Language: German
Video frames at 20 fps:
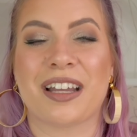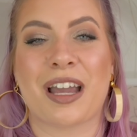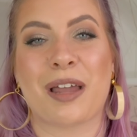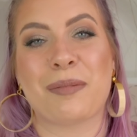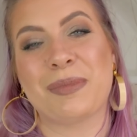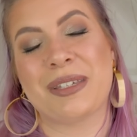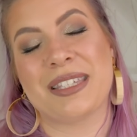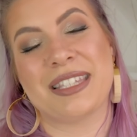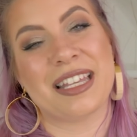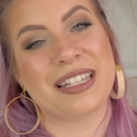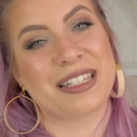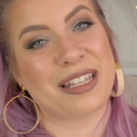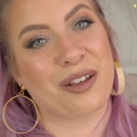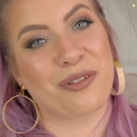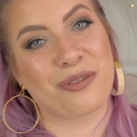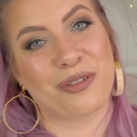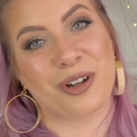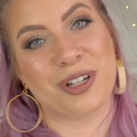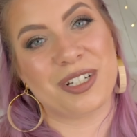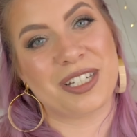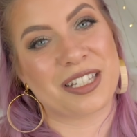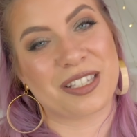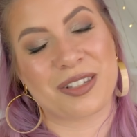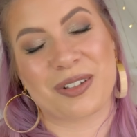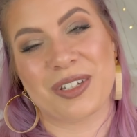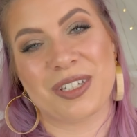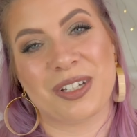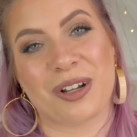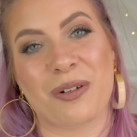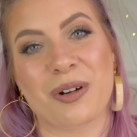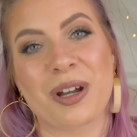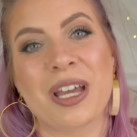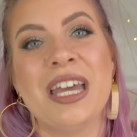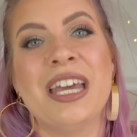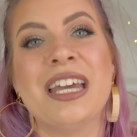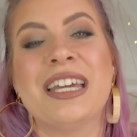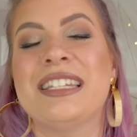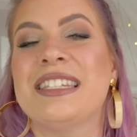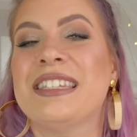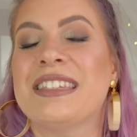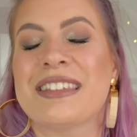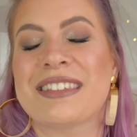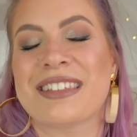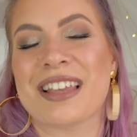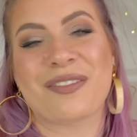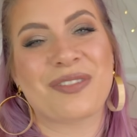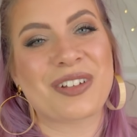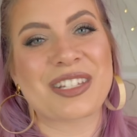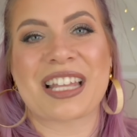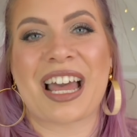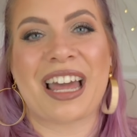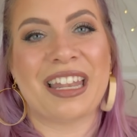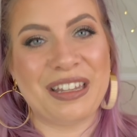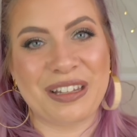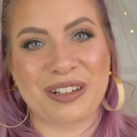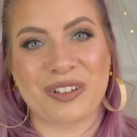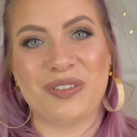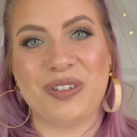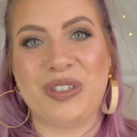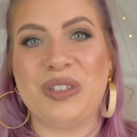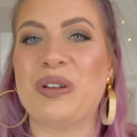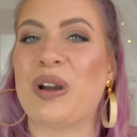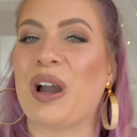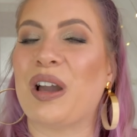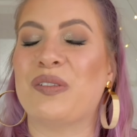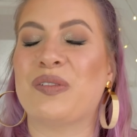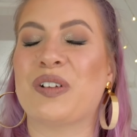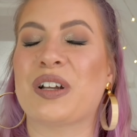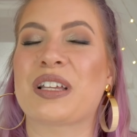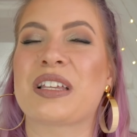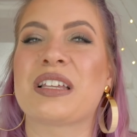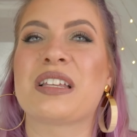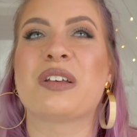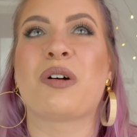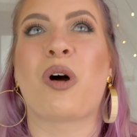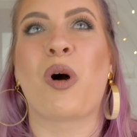Hat mich sehr, sehr gefreut, dass euch auch dieses etwas andere Video einfach